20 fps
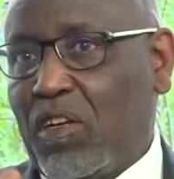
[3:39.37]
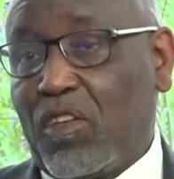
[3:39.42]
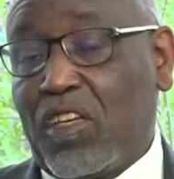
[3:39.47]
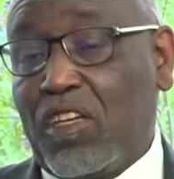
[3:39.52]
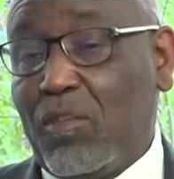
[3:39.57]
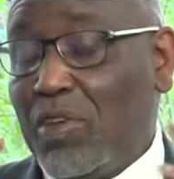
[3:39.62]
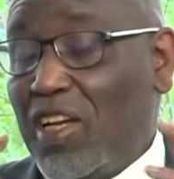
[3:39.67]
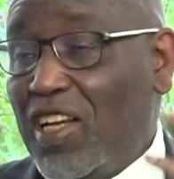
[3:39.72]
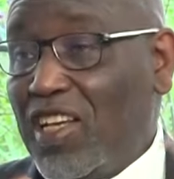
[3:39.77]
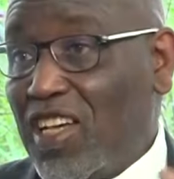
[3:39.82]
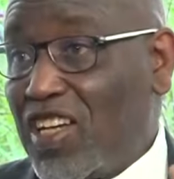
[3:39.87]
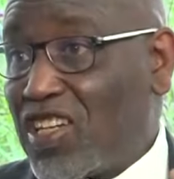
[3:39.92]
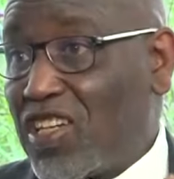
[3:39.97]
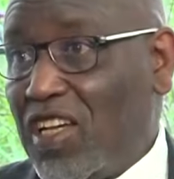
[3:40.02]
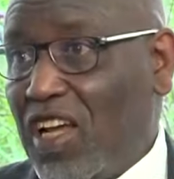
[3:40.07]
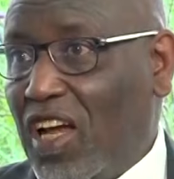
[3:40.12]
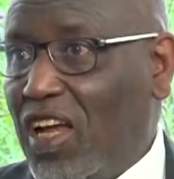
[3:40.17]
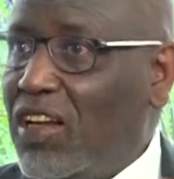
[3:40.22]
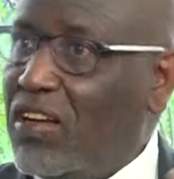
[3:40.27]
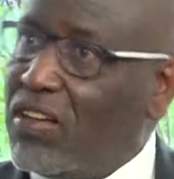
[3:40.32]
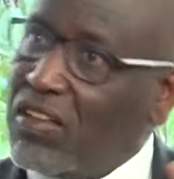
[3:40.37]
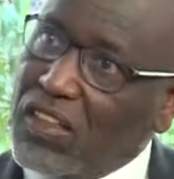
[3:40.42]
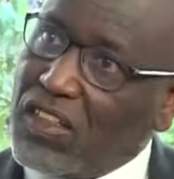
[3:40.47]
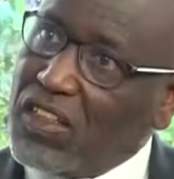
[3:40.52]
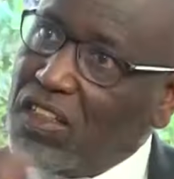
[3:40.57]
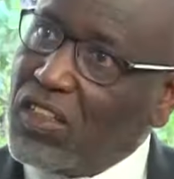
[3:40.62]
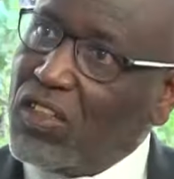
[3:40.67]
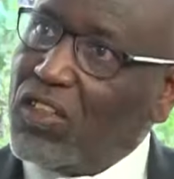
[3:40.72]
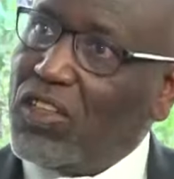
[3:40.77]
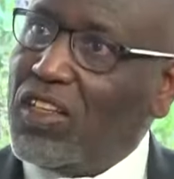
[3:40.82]
كي ما يلقاش الحل
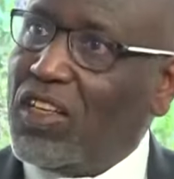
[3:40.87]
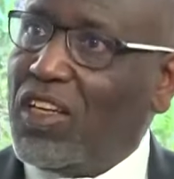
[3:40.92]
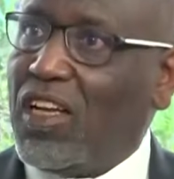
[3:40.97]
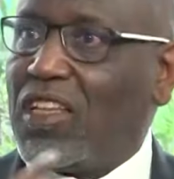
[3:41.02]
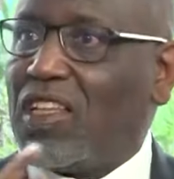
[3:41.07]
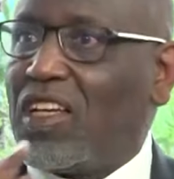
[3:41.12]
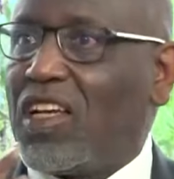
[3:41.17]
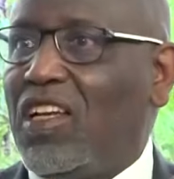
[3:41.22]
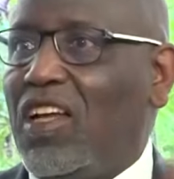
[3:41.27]
يعطيك إيه، إيه،